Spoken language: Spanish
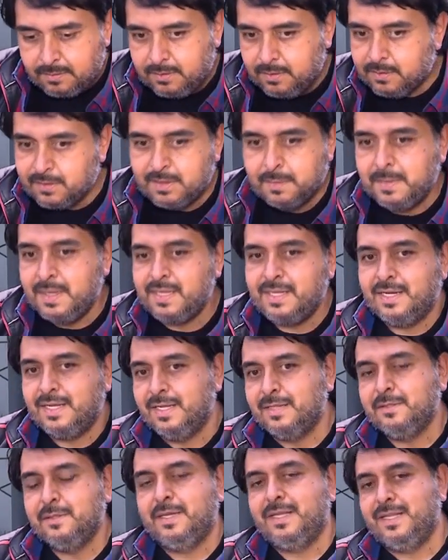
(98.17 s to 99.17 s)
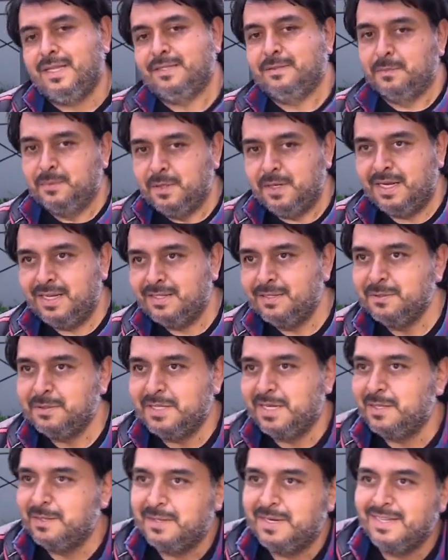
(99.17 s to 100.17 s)
diosa madre de todas las mujeres
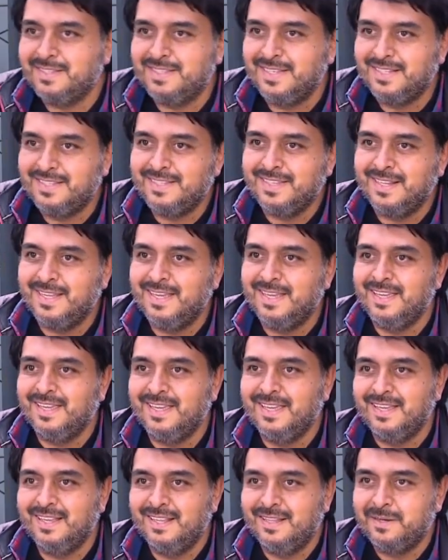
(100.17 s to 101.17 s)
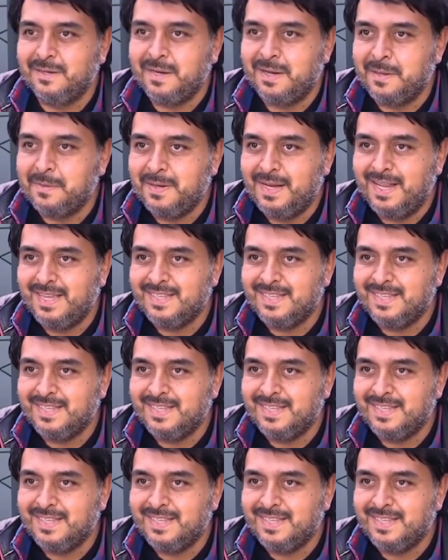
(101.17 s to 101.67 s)
luchadoras del cine, eh, Lorena